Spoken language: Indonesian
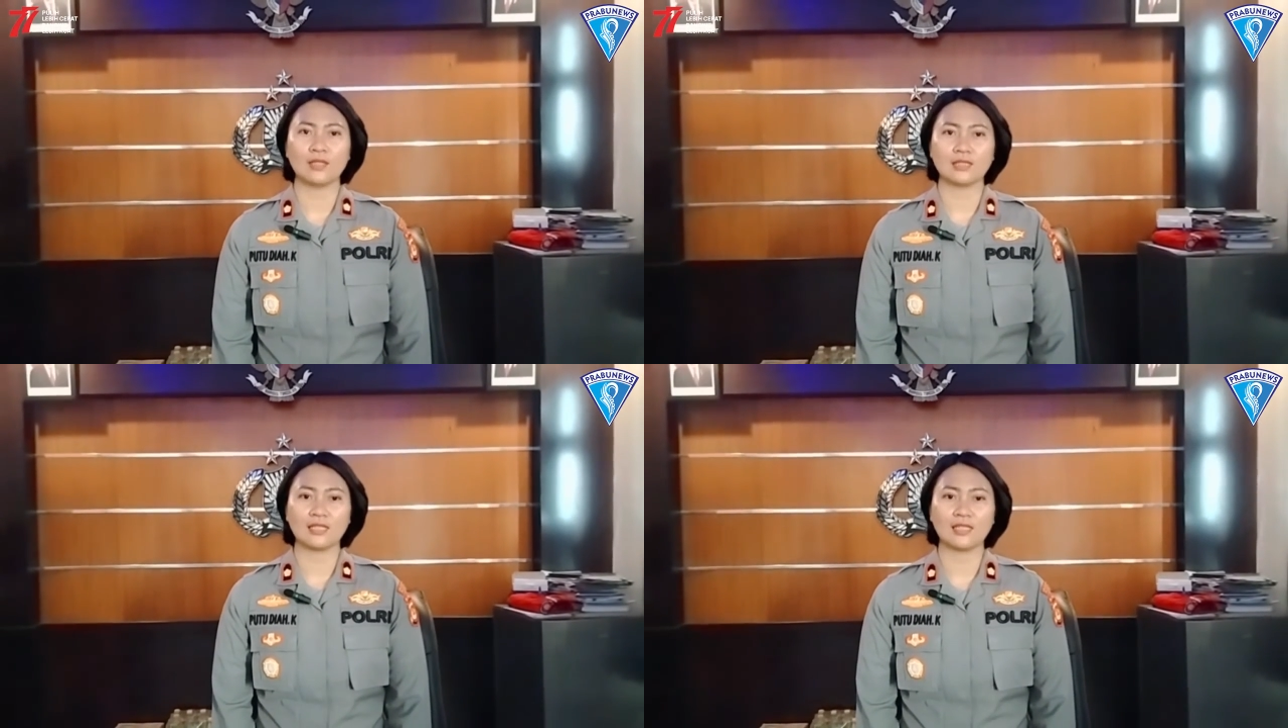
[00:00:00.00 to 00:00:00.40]

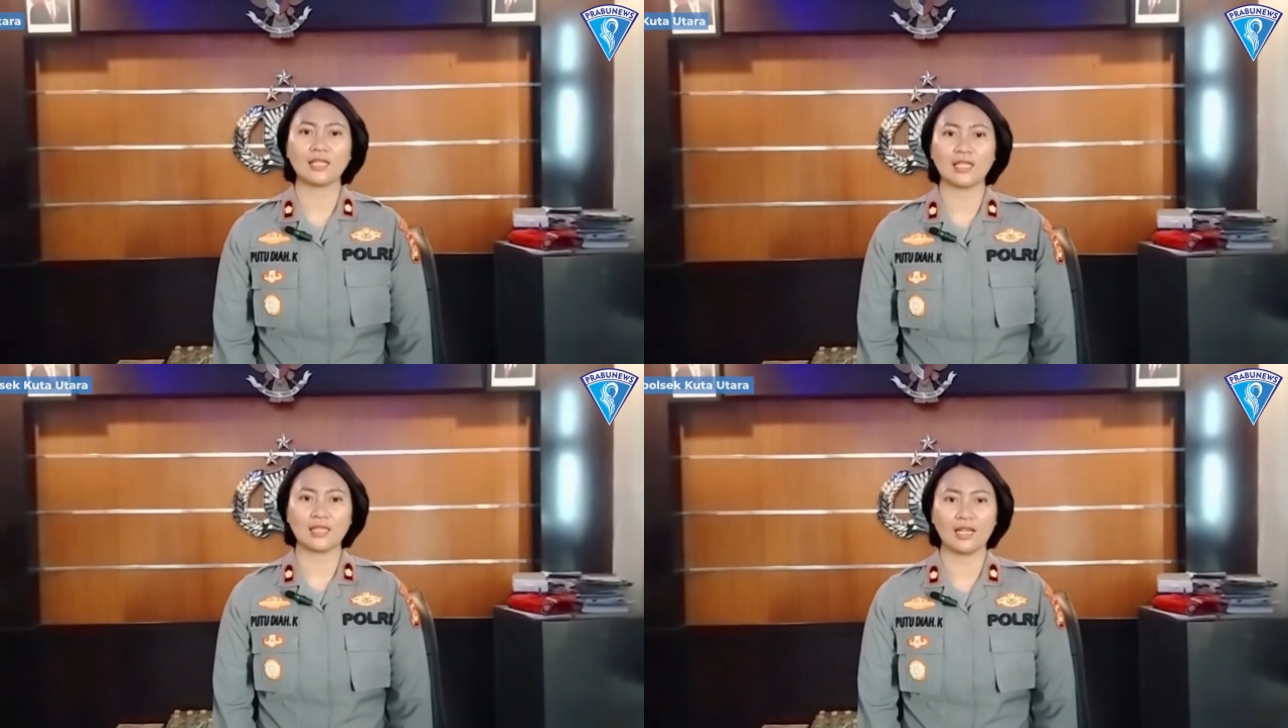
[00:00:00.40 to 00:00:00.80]

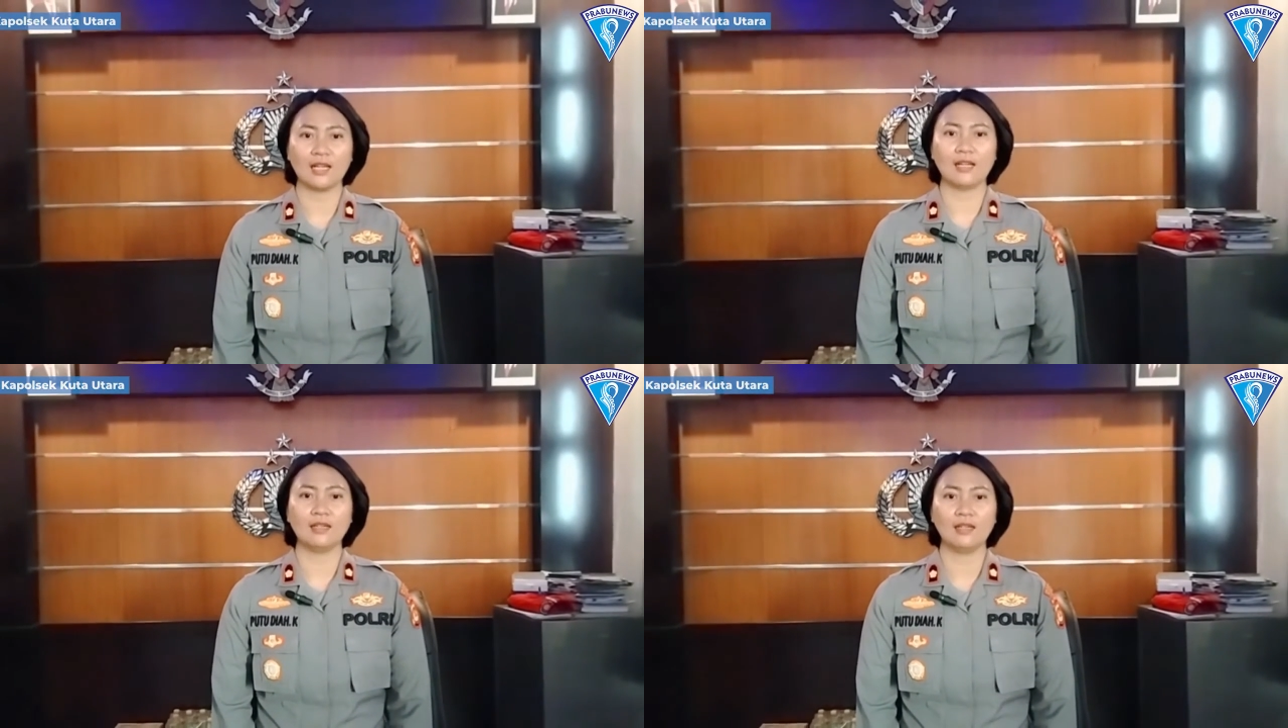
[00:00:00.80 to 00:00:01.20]
bahwasanya
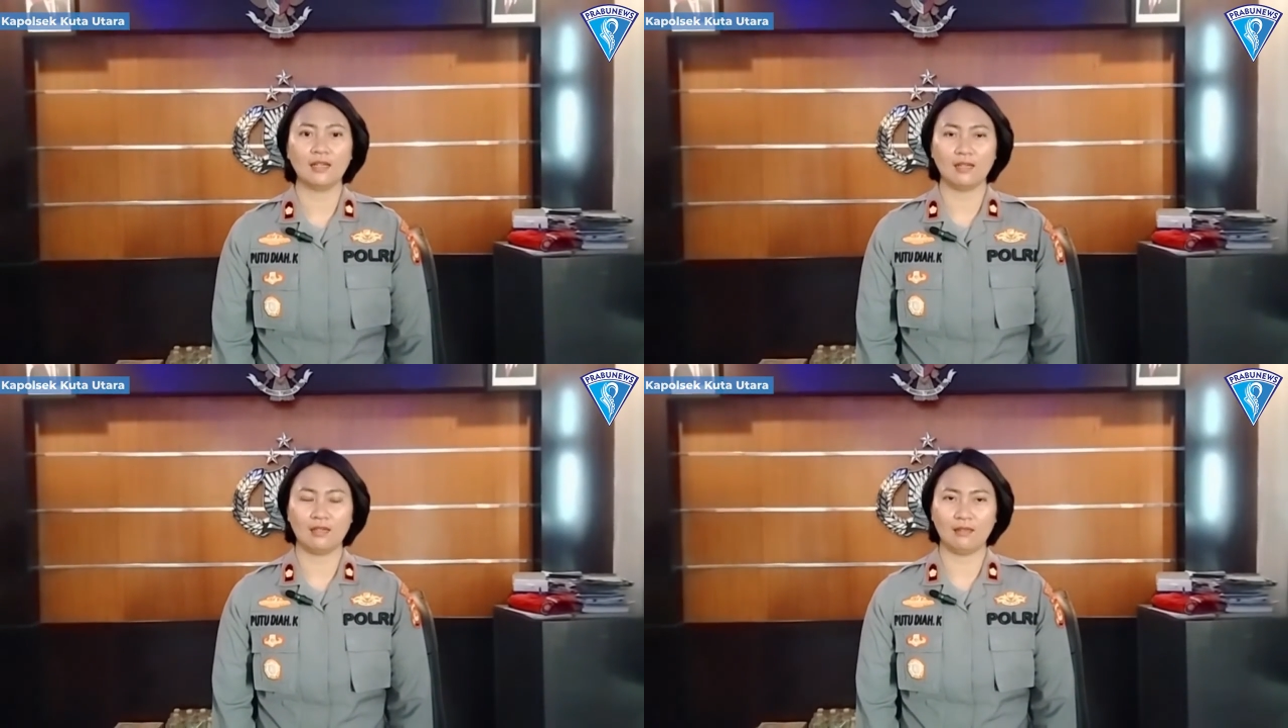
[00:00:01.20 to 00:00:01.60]
kita
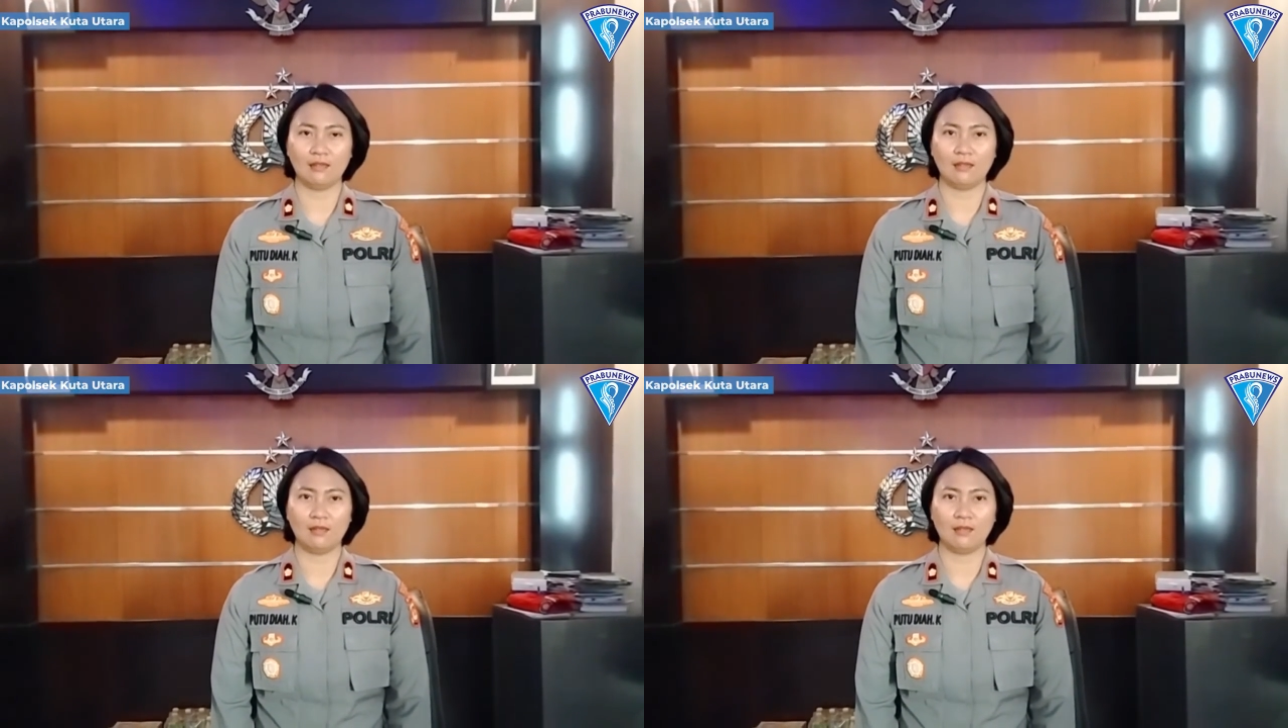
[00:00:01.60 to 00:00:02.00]

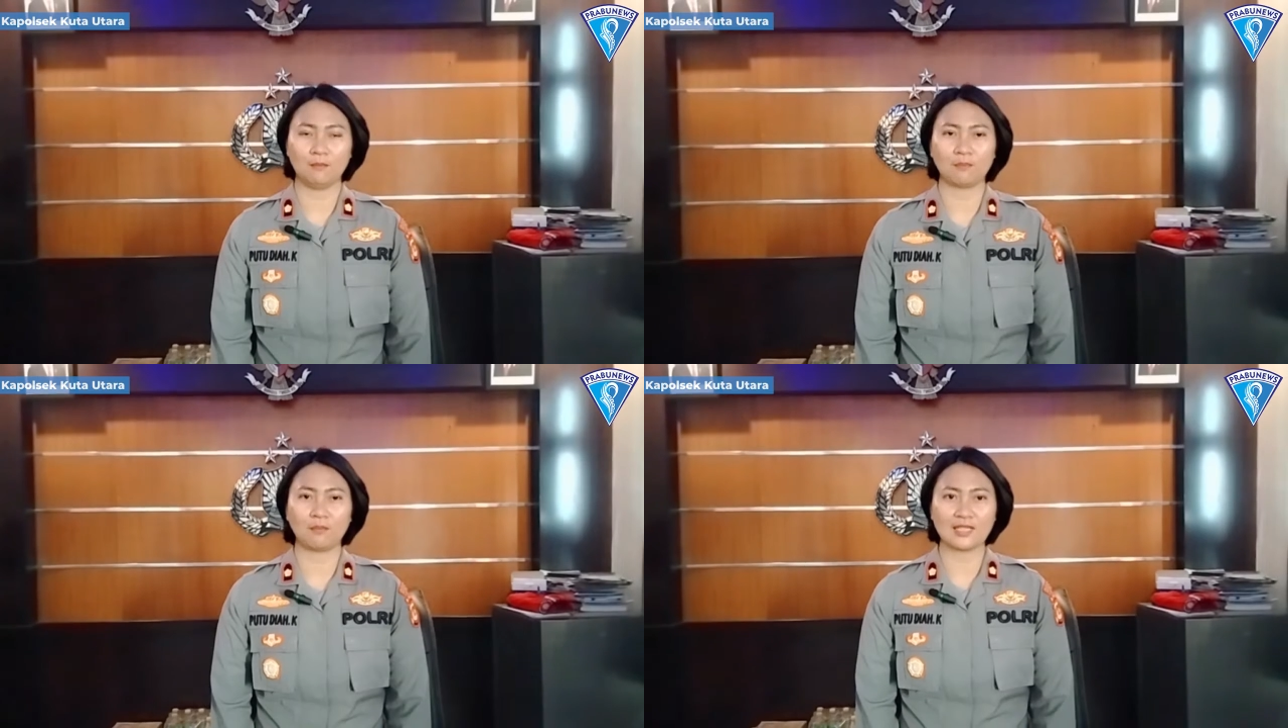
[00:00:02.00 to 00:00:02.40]

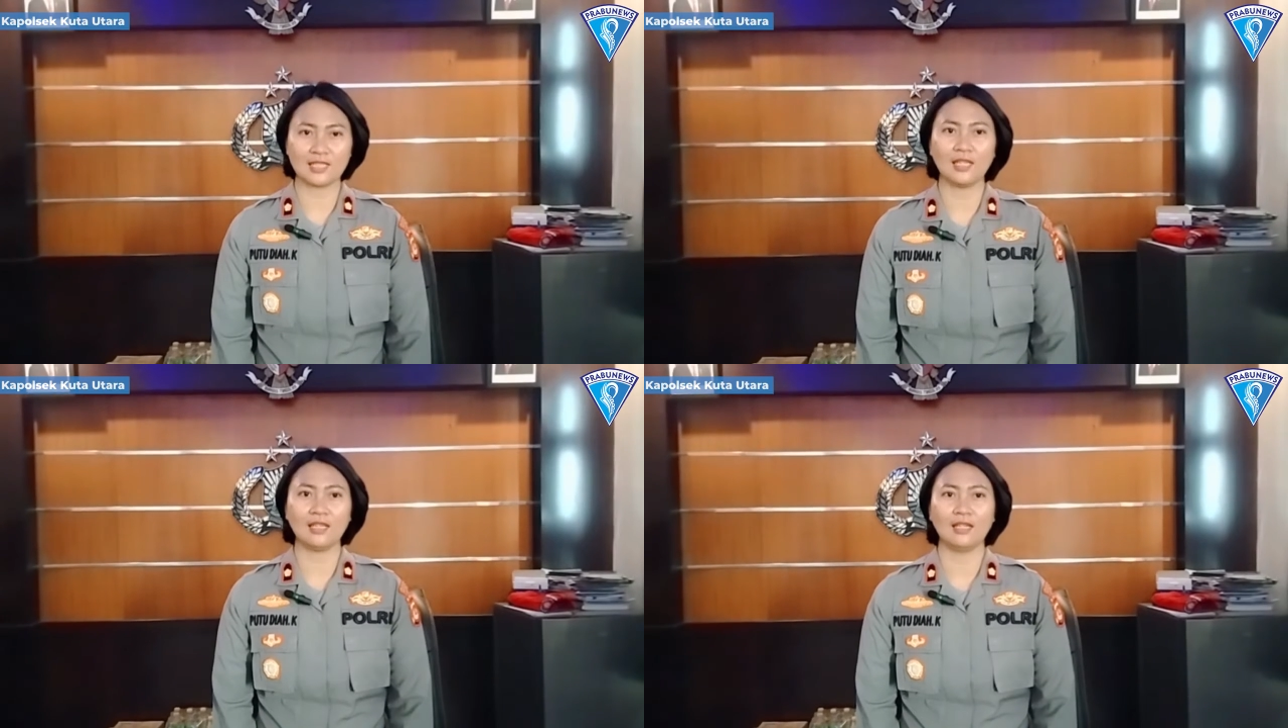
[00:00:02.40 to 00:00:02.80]
uh,
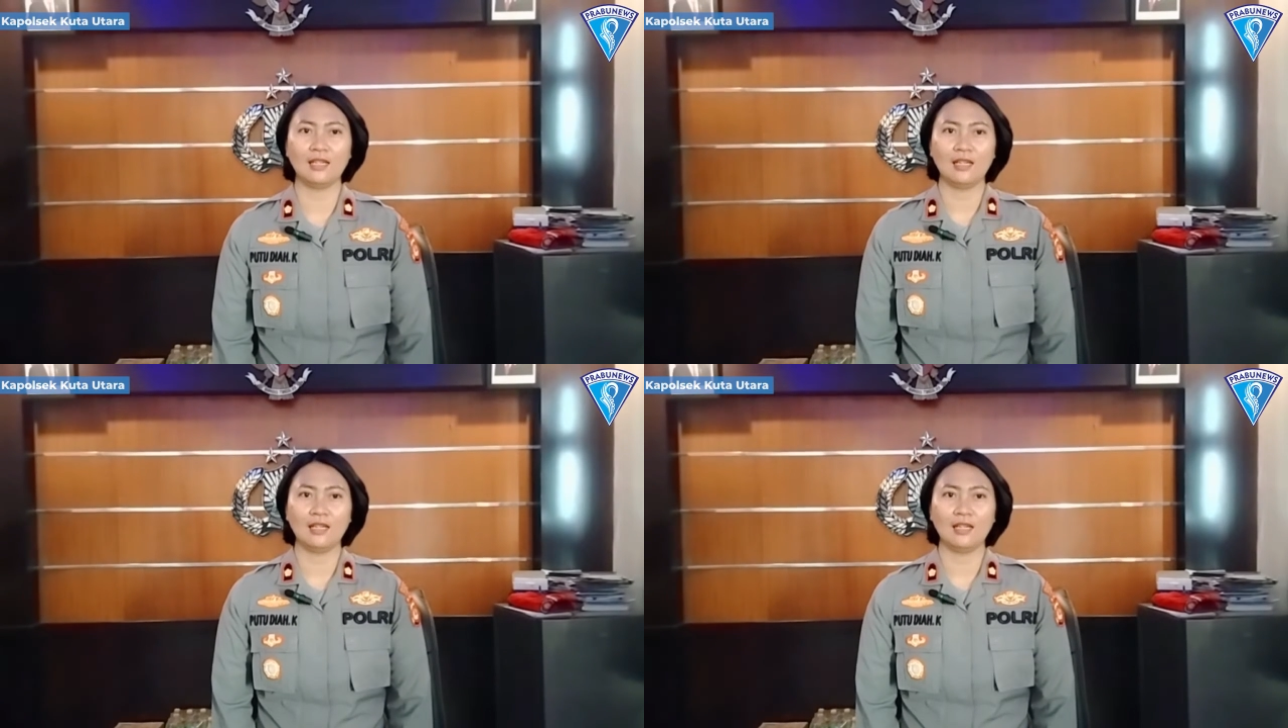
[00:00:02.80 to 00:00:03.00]
masih